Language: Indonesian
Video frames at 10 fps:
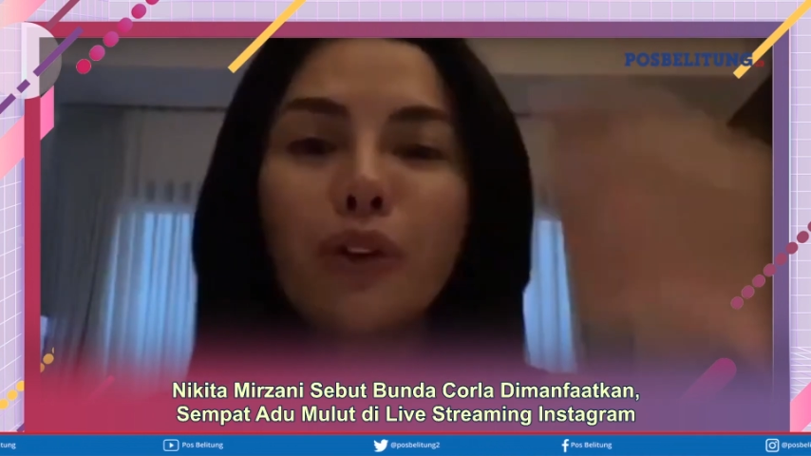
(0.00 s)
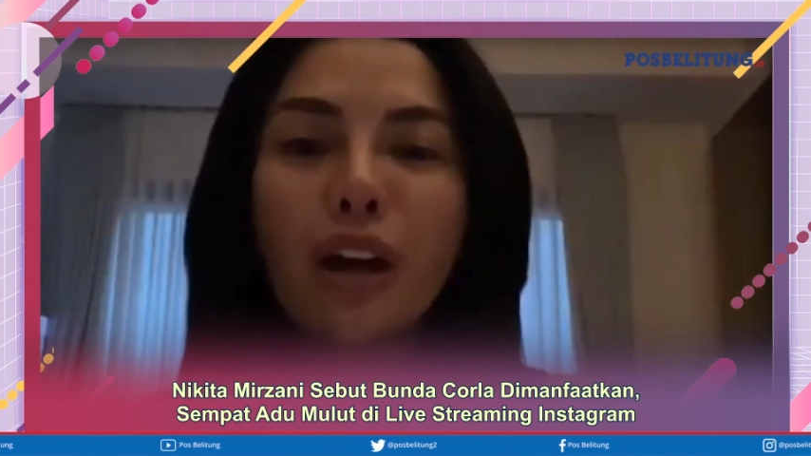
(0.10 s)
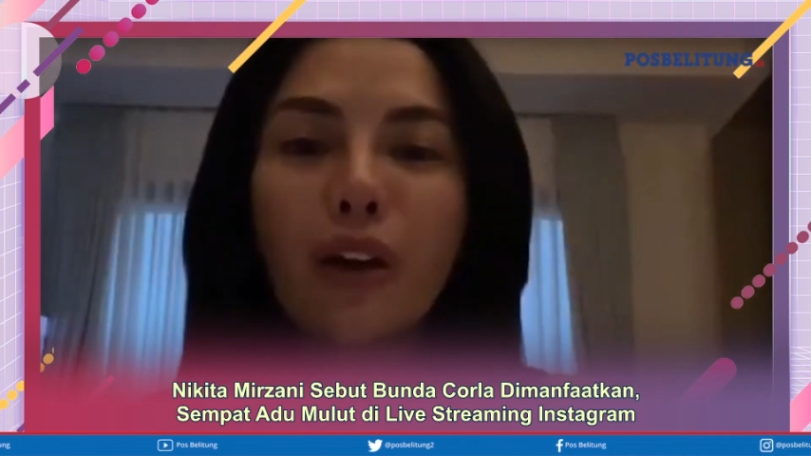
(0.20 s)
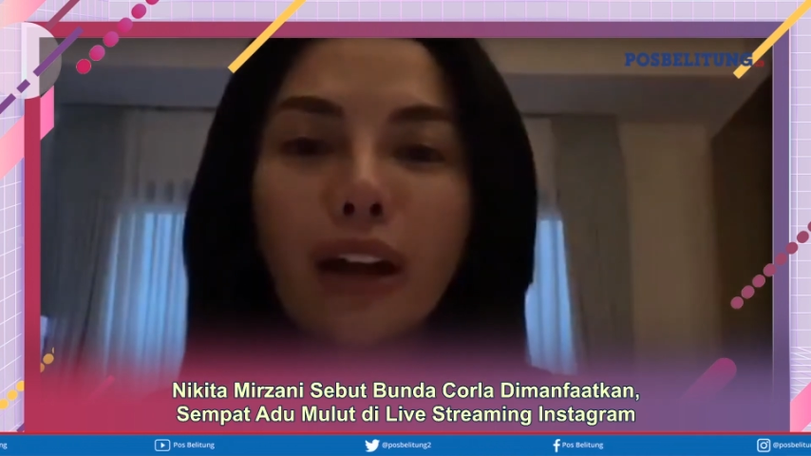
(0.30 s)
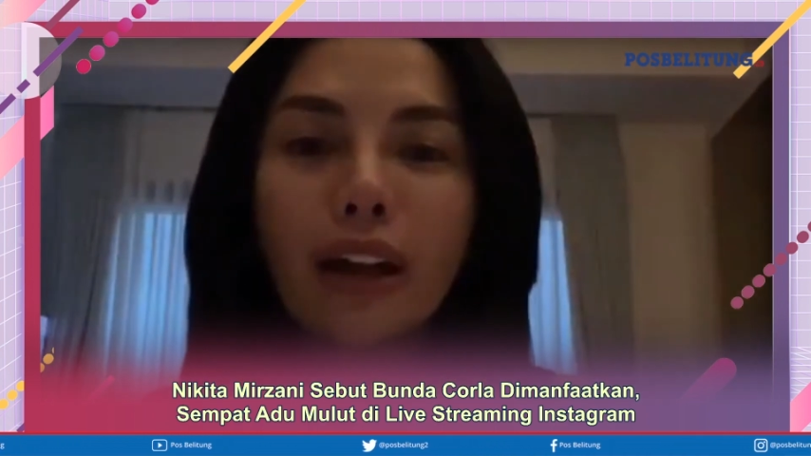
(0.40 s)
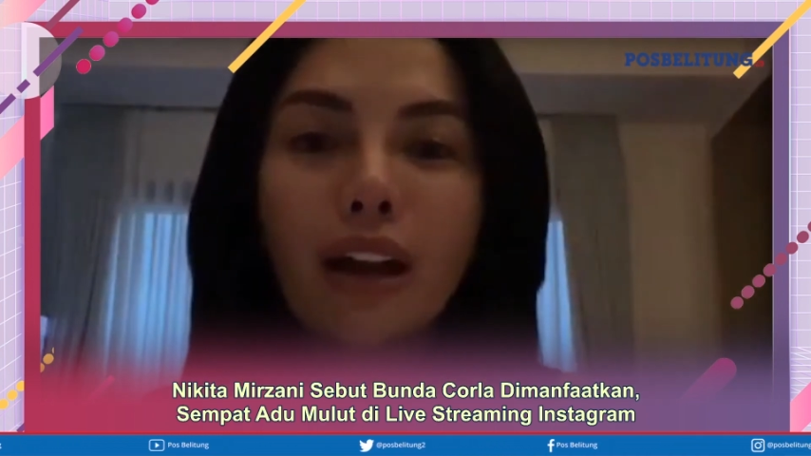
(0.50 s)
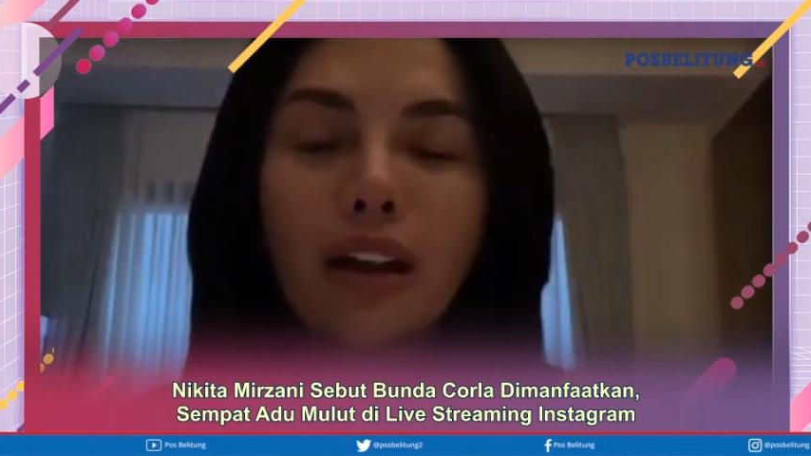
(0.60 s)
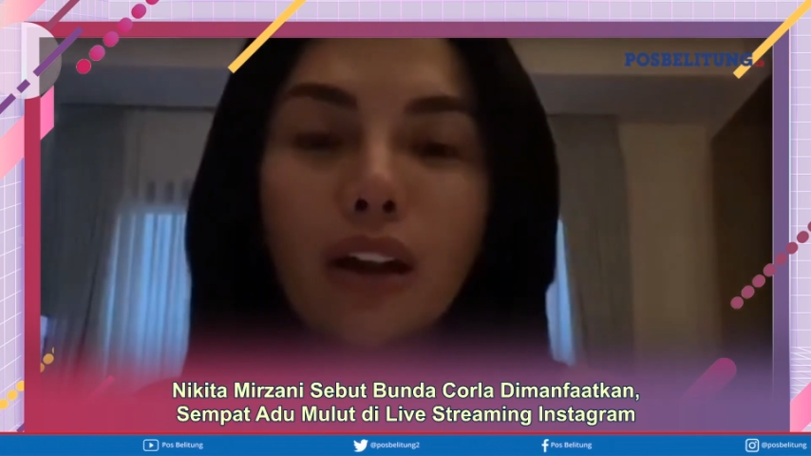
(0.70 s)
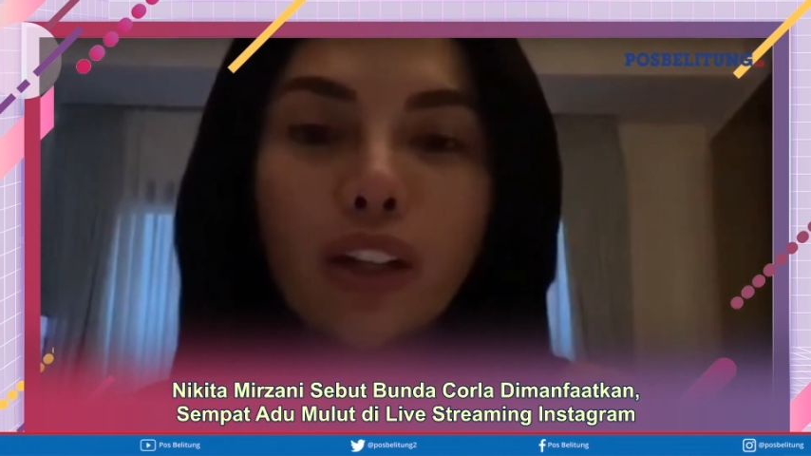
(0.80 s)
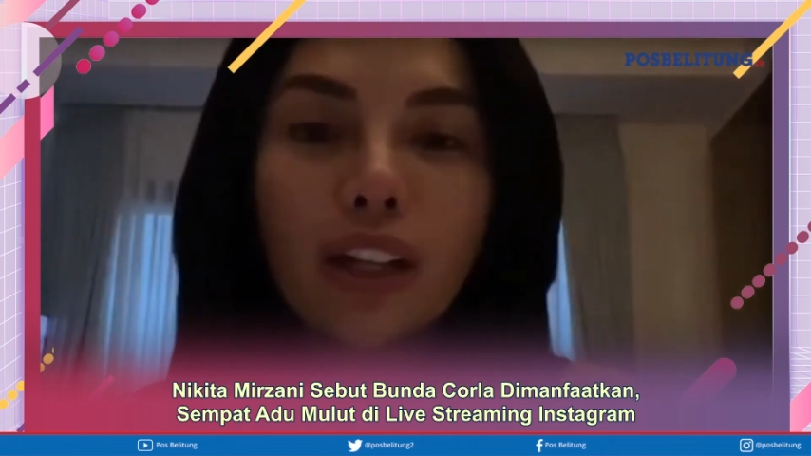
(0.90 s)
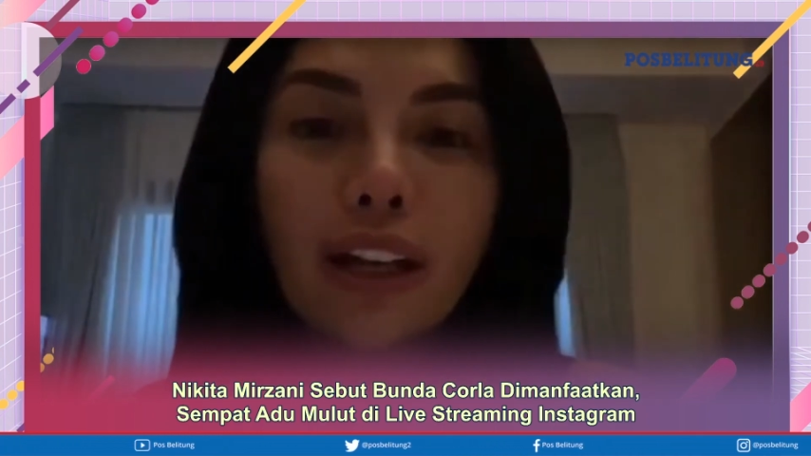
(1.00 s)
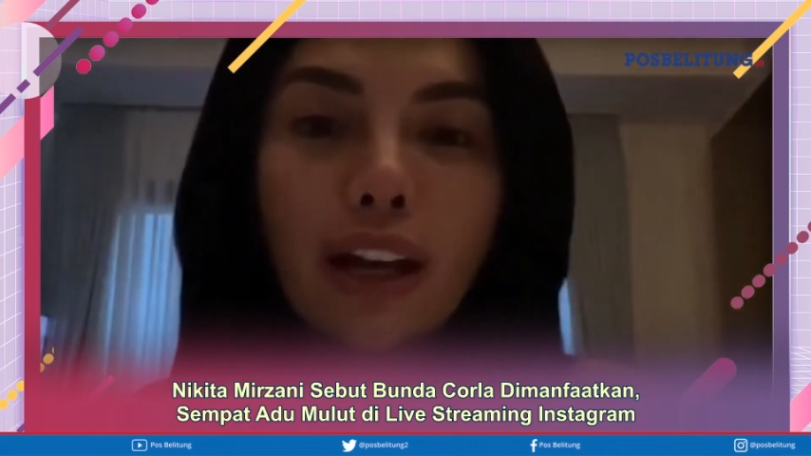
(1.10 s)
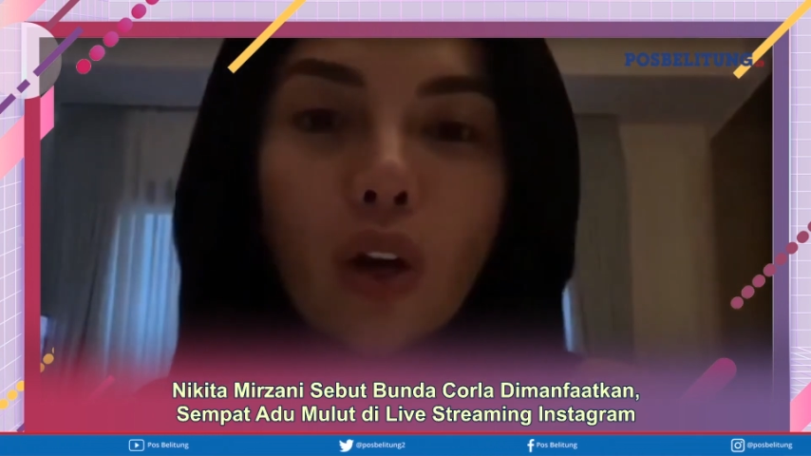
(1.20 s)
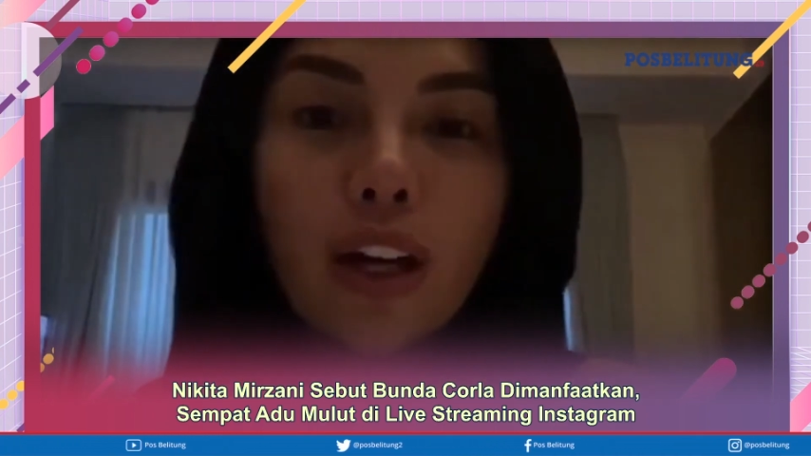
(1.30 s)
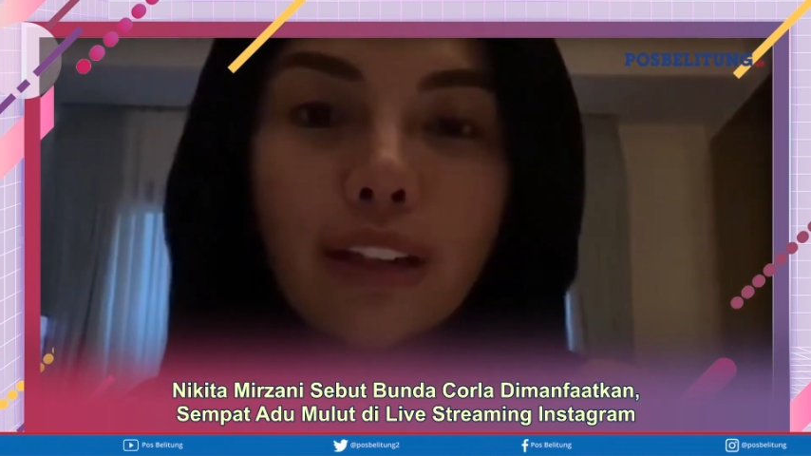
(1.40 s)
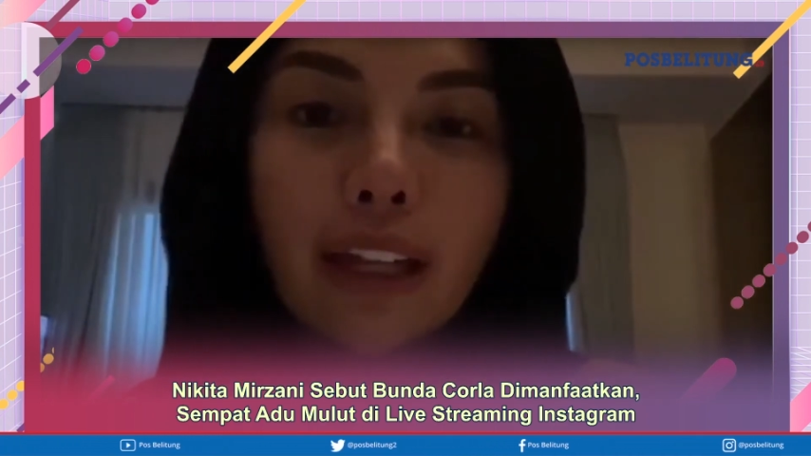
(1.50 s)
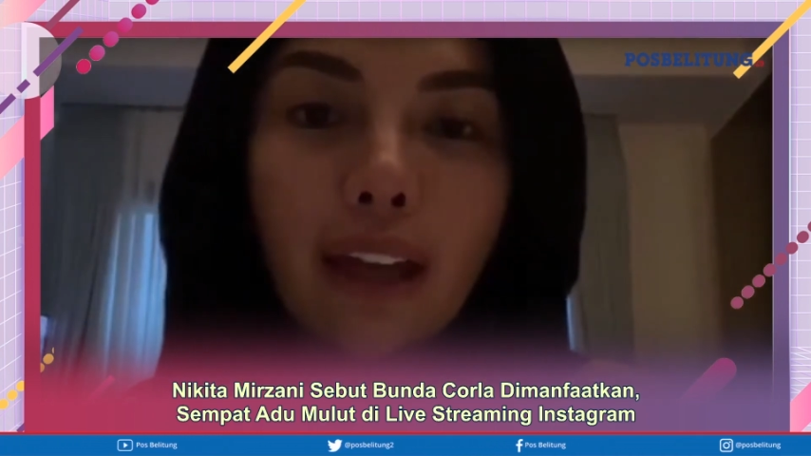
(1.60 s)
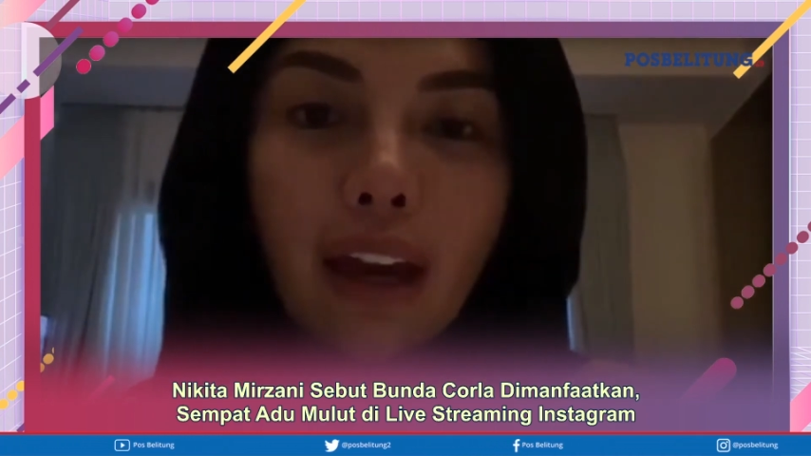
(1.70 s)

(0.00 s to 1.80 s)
tinggal di Jerman dan saat